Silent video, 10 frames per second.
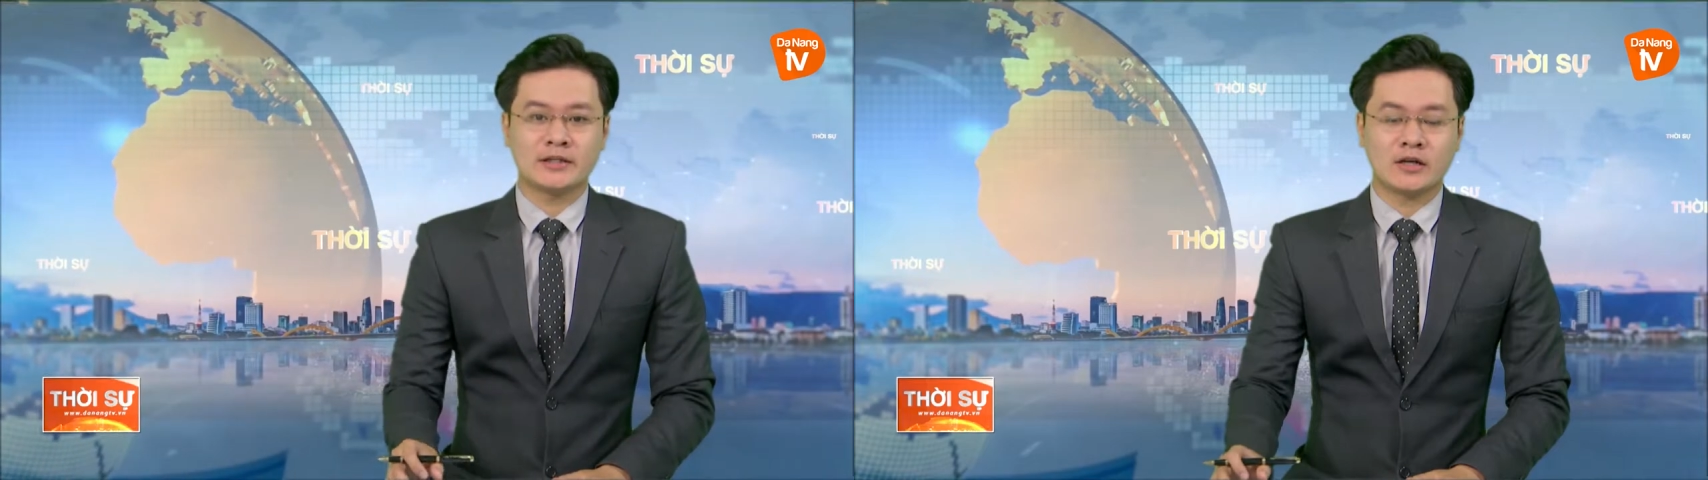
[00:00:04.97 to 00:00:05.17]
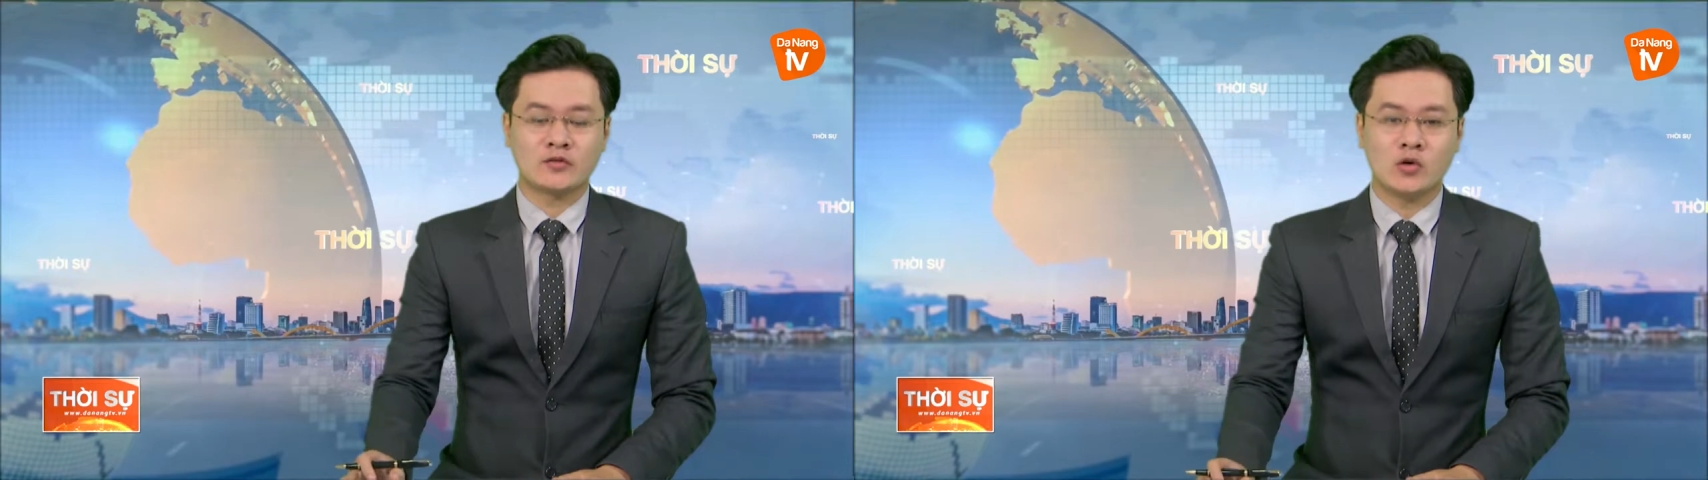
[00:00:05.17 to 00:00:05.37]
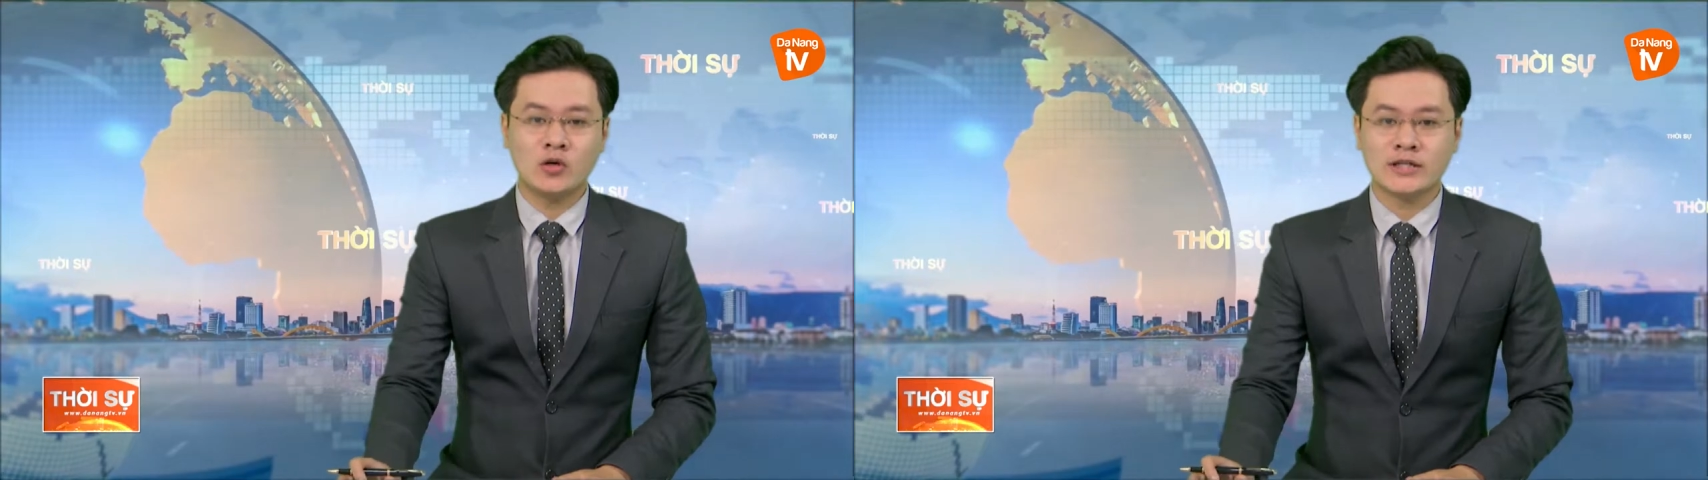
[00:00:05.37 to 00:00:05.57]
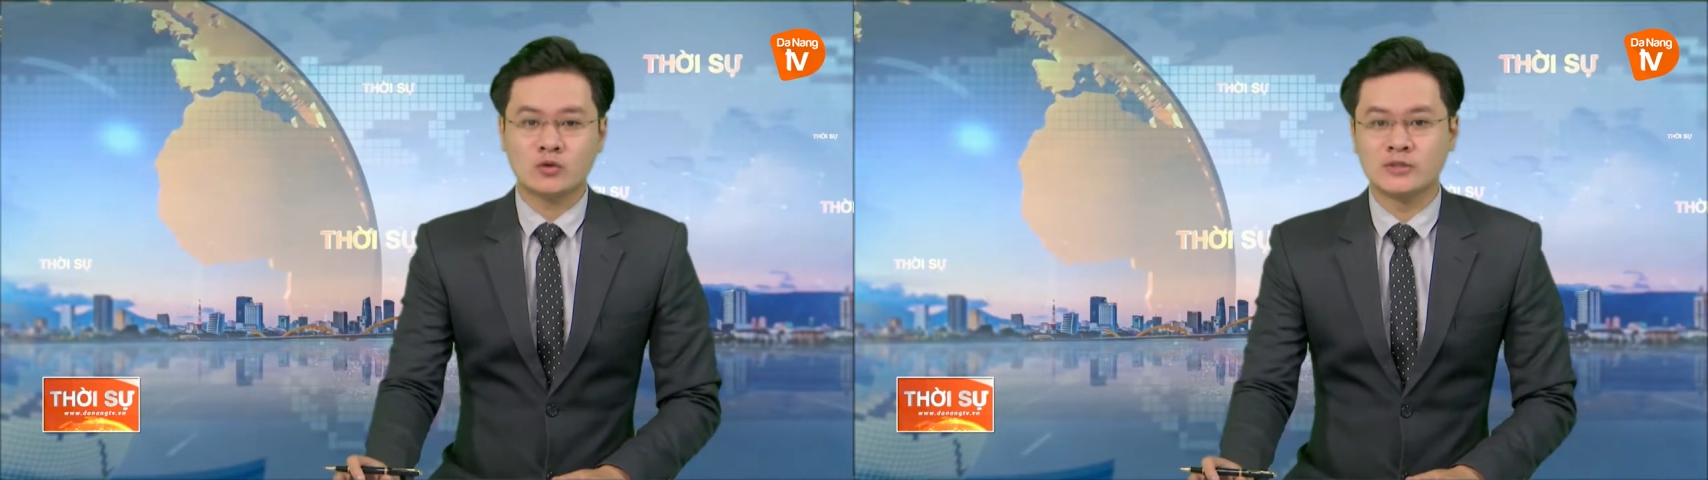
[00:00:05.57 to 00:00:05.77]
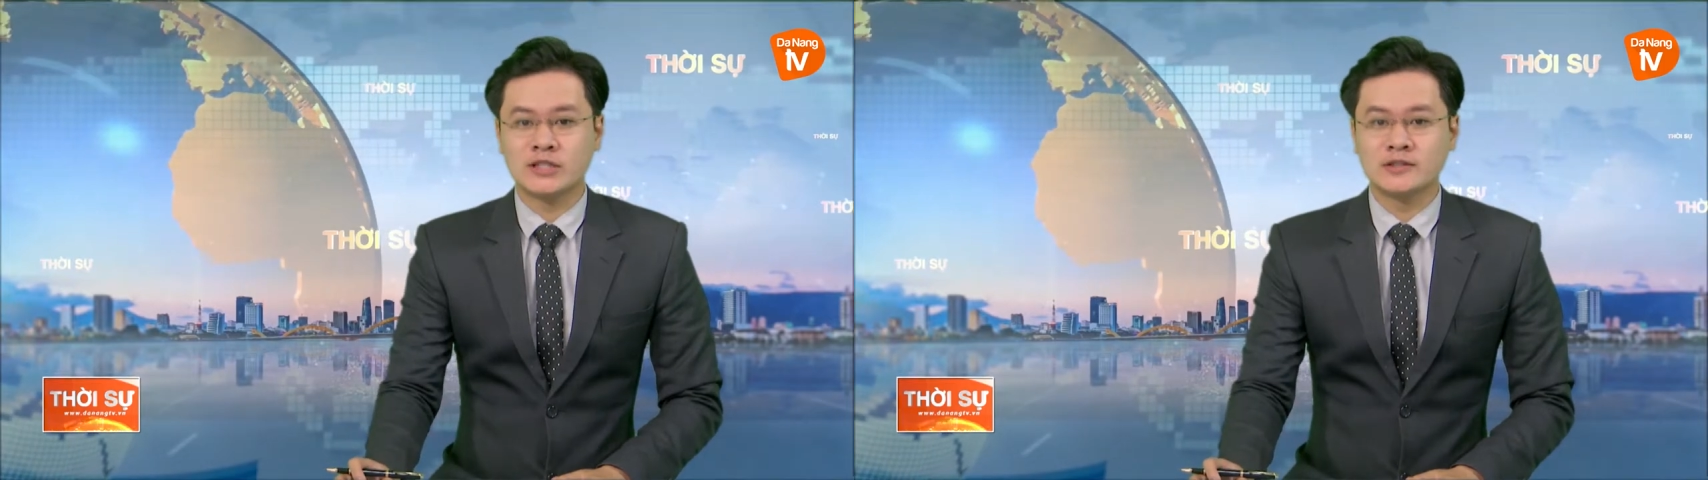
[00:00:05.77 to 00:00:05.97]
dân thành phố Lê
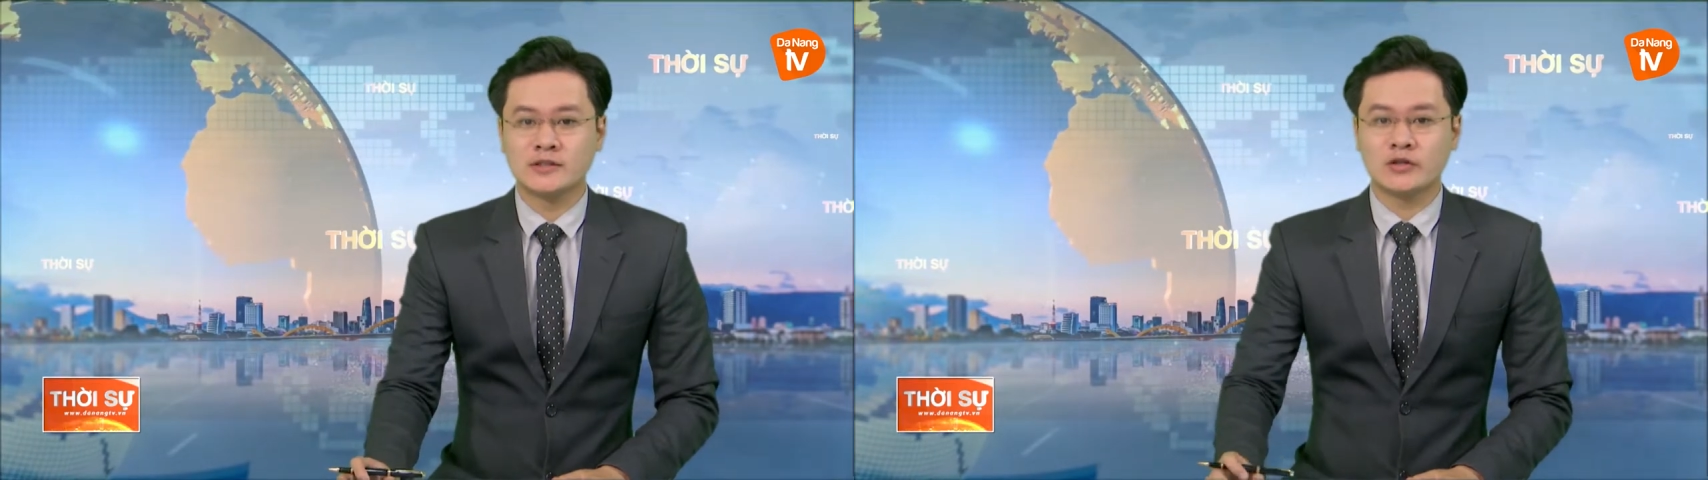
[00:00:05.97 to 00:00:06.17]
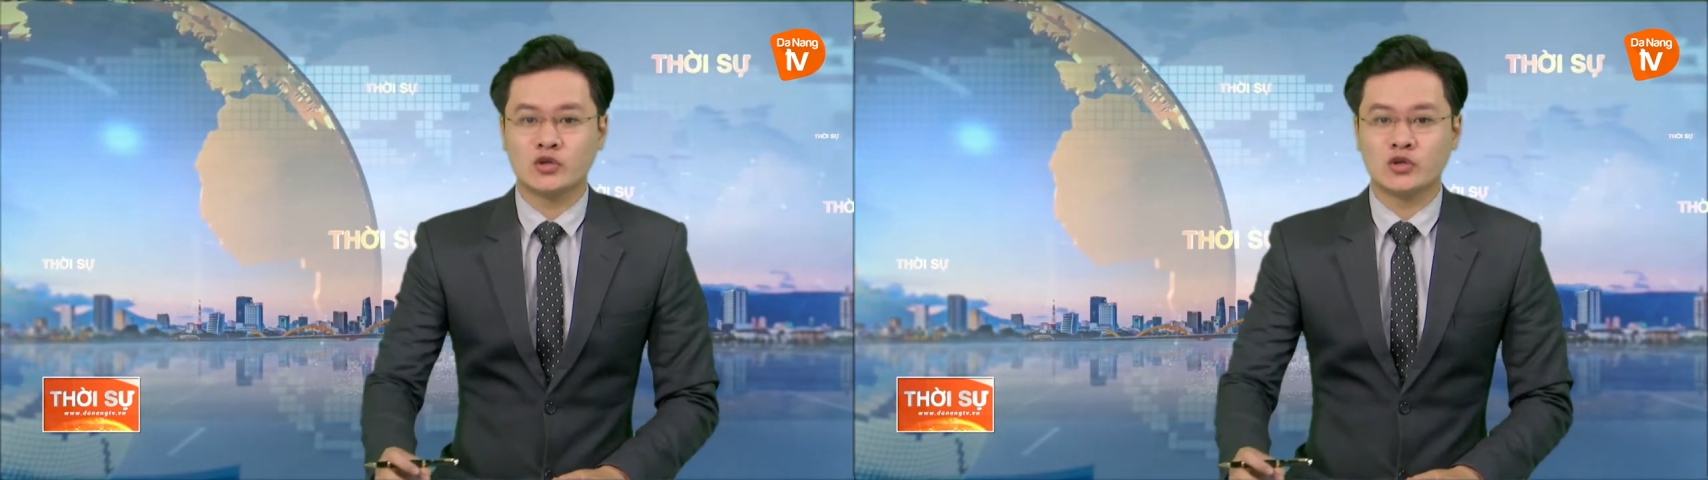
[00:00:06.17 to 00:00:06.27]
Trung Chinh